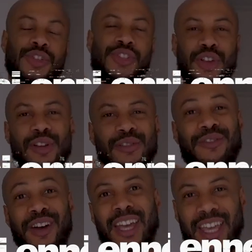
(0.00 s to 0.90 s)
seul
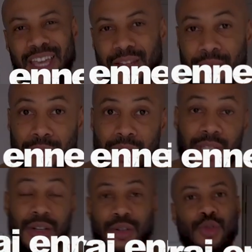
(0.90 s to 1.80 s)
vrai
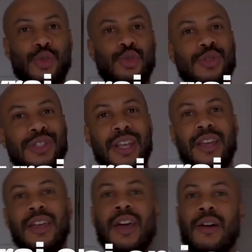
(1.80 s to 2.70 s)
ennemi du
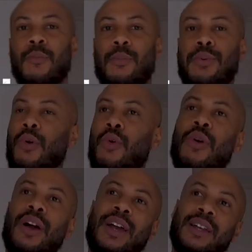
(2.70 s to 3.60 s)
succès pourquoi